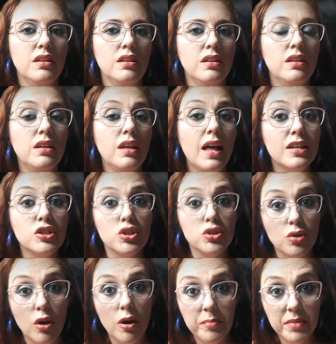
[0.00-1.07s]
E ela
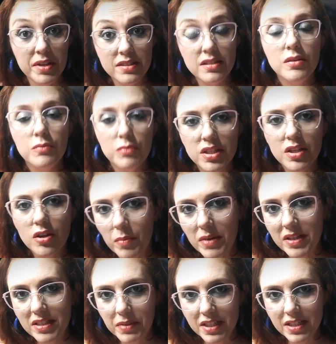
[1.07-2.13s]
some assim que você
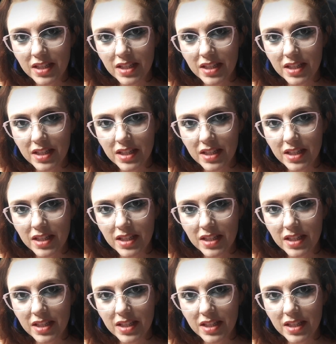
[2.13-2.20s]
começa a prestar